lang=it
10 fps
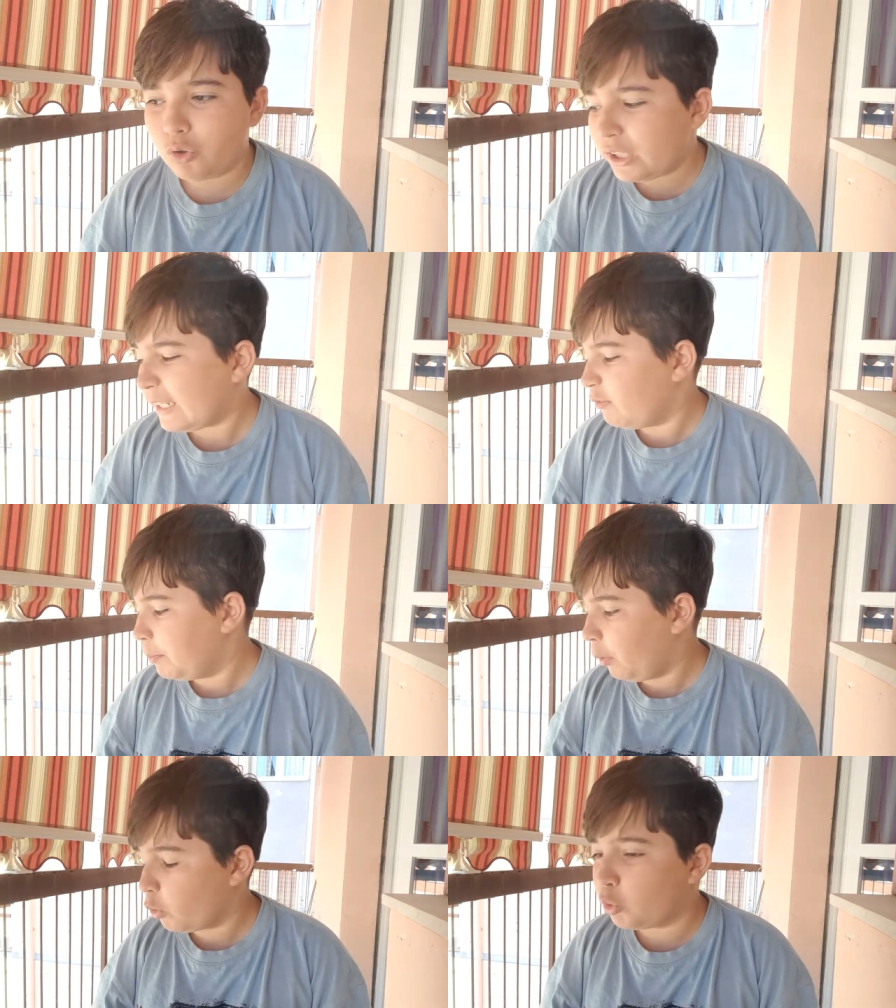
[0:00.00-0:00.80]
non è che vi
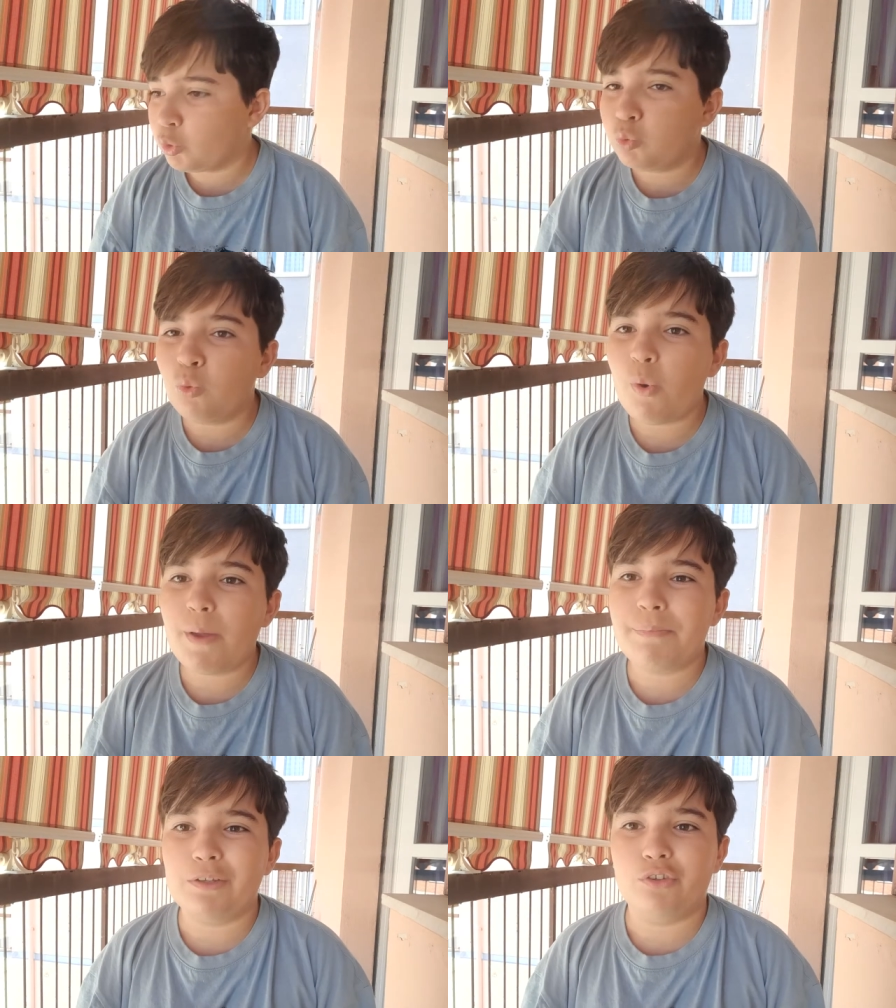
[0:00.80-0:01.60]
porto due
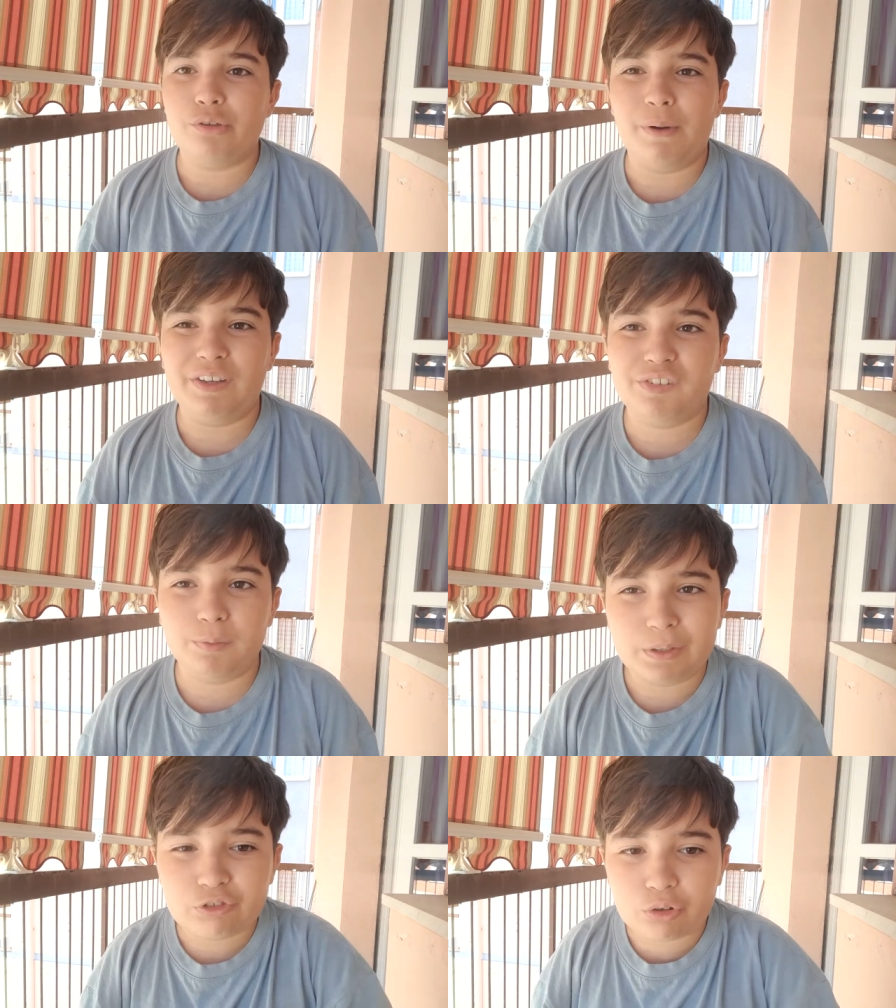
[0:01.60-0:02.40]
episodi
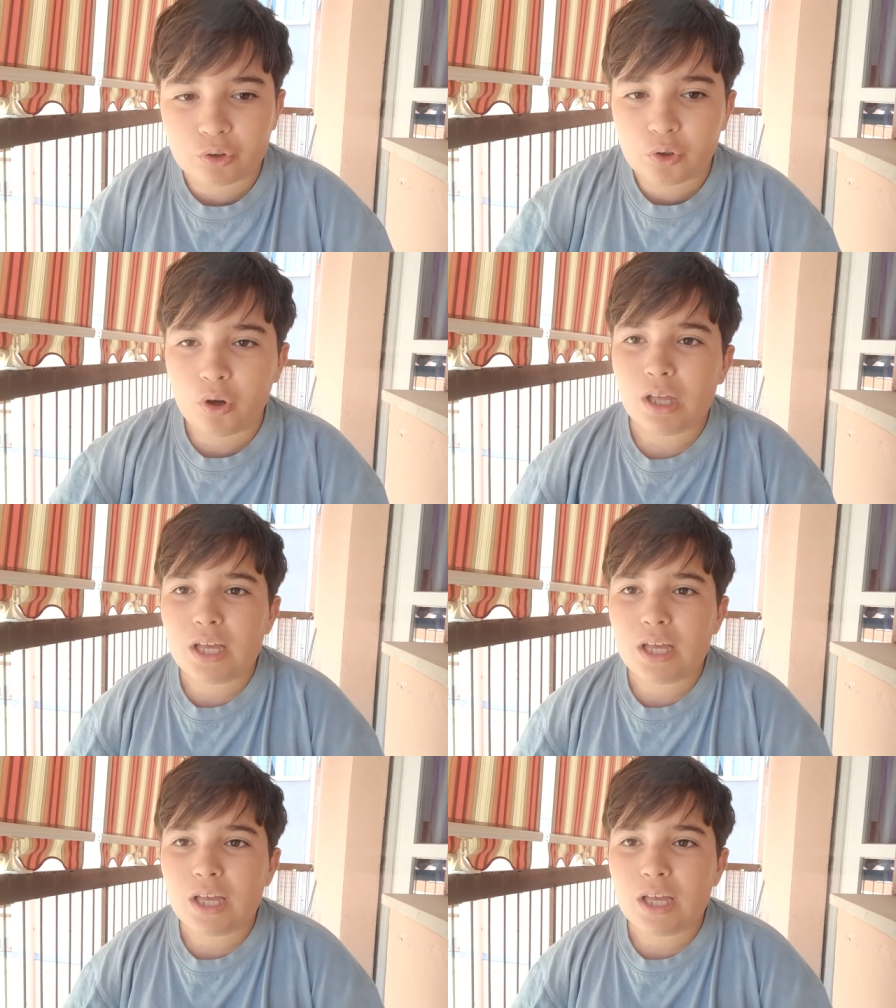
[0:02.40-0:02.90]
massimo al giorno,